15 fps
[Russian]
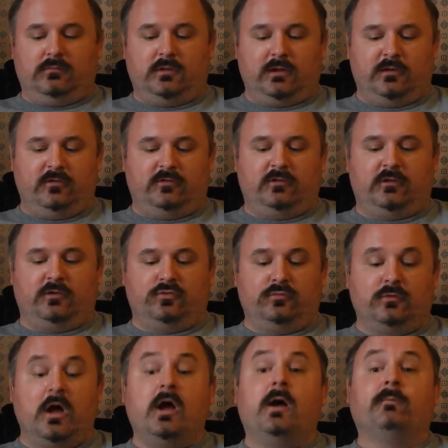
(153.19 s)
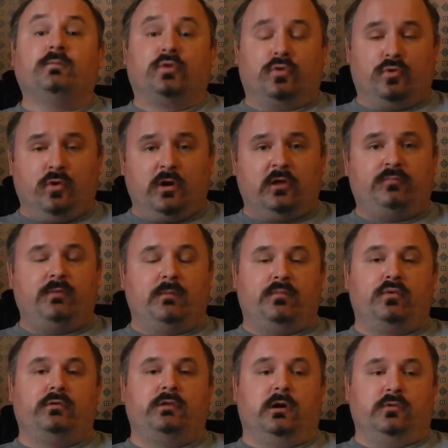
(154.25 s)
логично и разумно. В другой раз мне
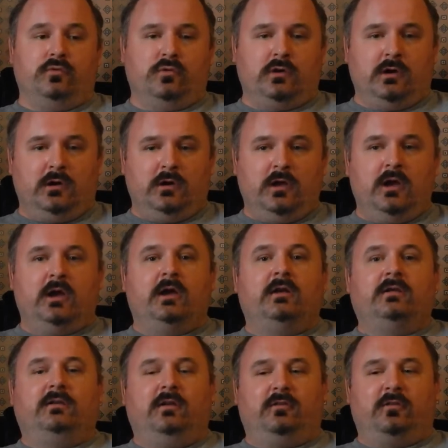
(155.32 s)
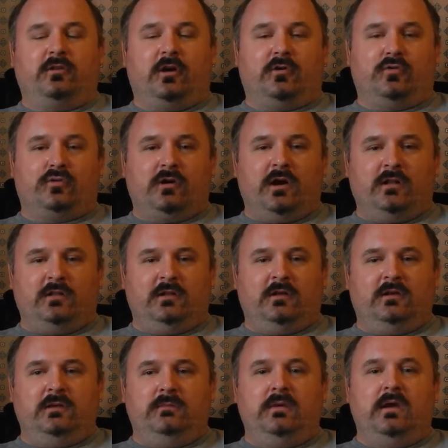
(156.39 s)
будет наука ездить аккуратно
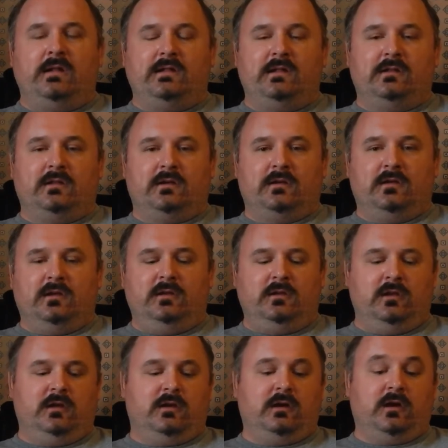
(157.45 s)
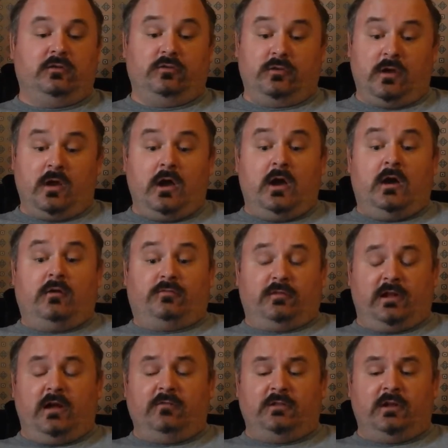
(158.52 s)
и медленно, и не лихач.
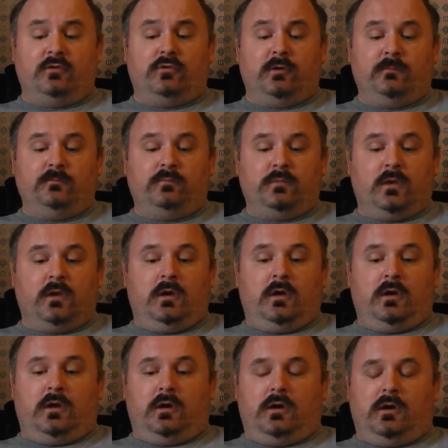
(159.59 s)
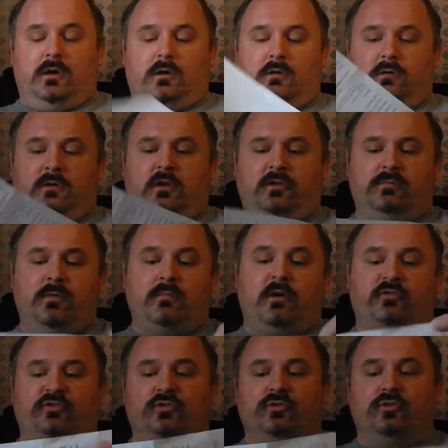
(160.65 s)
Вариант второй. А, если мы
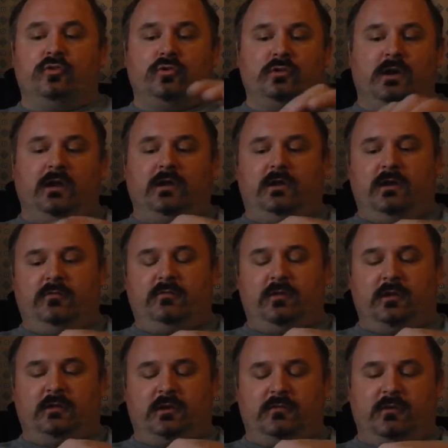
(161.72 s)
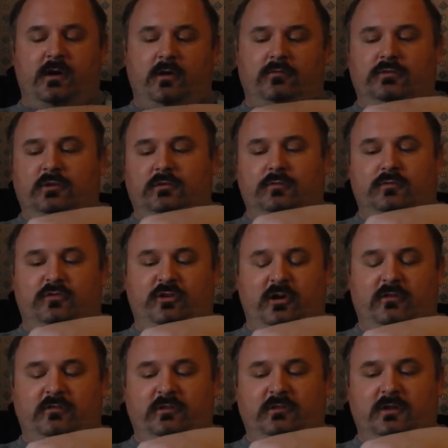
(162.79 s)
машину угнали, я отрываю вот эту
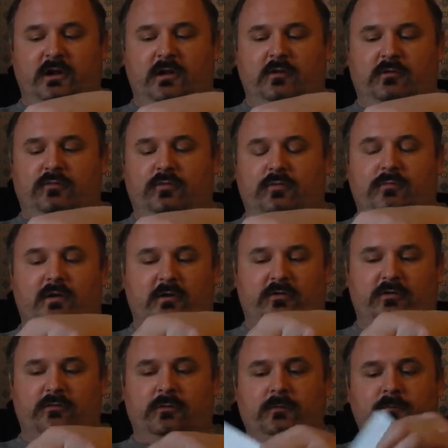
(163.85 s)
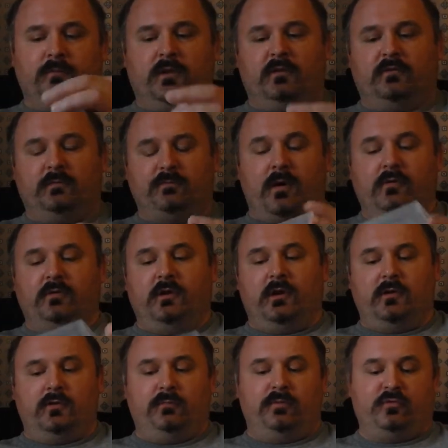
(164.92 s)
часть центральную, все выбрасываю,
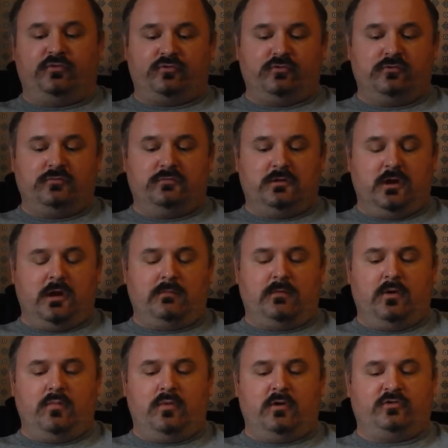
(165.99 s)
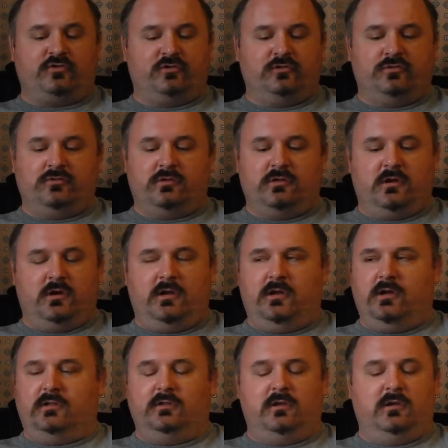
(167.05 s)
заполняю и пишу, да, мою машину
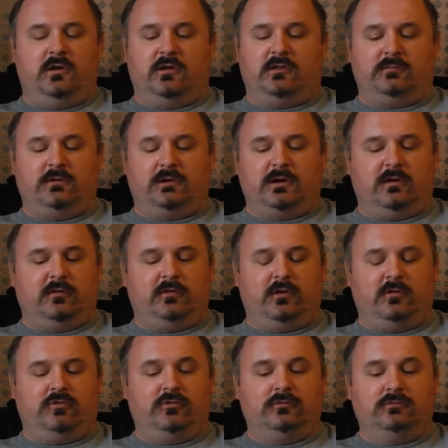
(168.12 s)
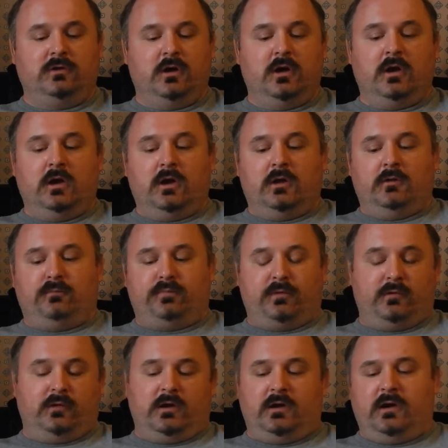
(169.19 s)
угнали, это не я там накосячил
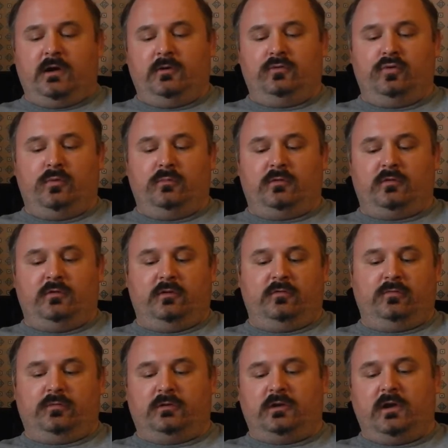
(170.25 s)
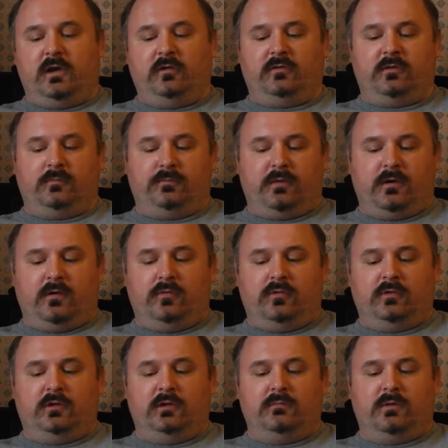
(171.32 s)
прилагаю номер здесь вот кейса по
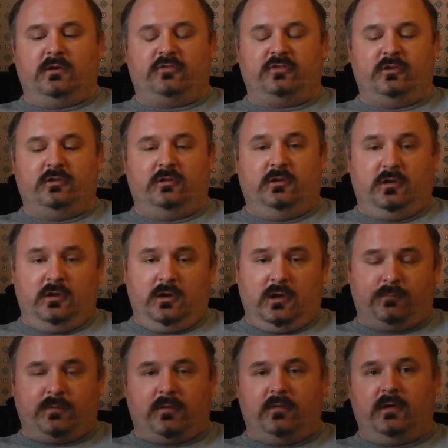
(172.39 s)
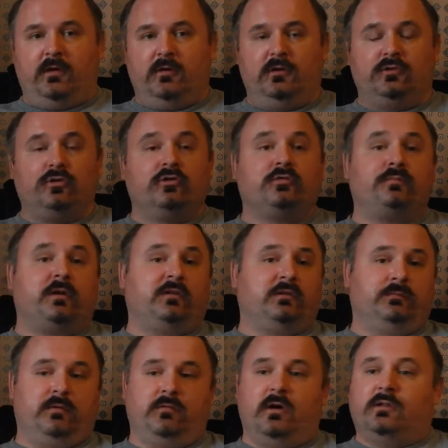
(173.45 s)
угнанной машине и отправляю, и тоже про это
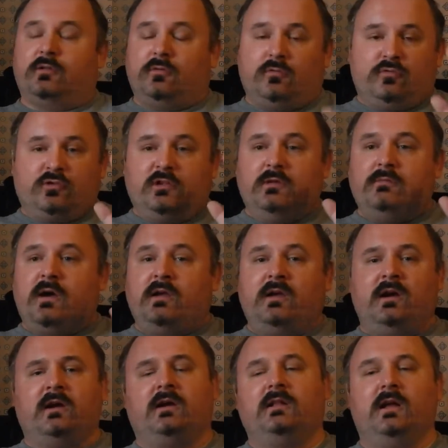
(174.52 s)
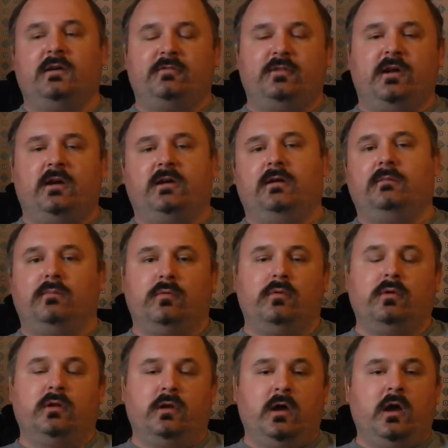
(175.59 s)
забываю. Уже не моя головная
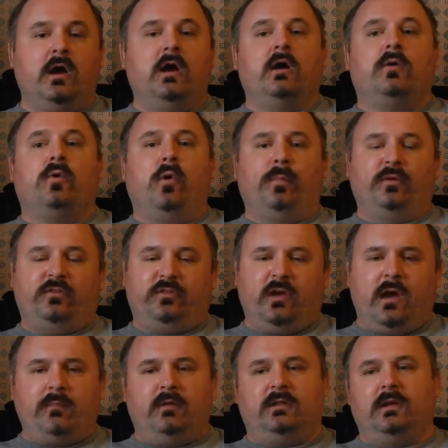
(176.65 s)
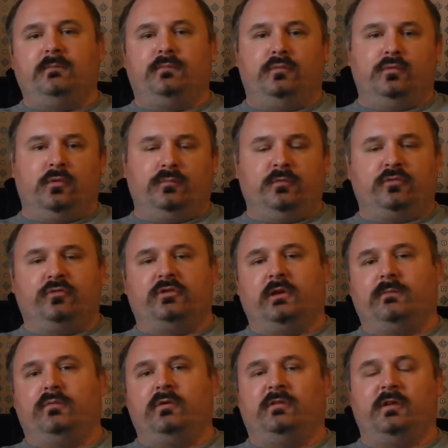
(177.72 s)
боль. Копы сами там будут между
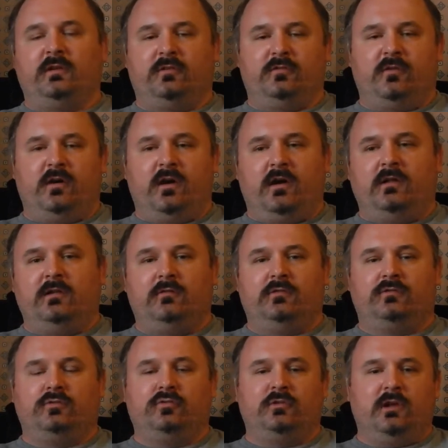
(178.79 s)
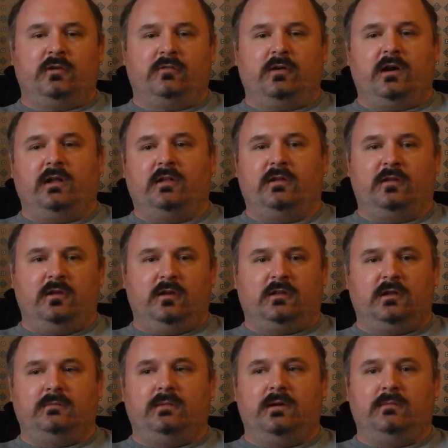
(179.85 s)
собой созваниваться, узнавать, где
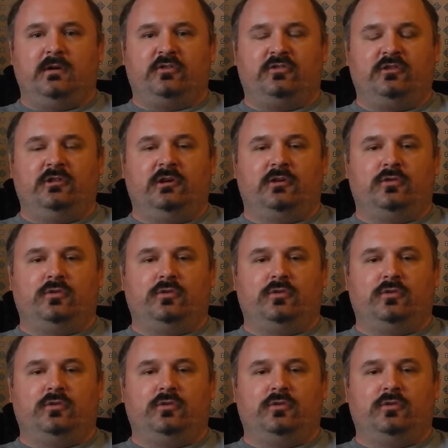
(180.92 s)
там моя машина,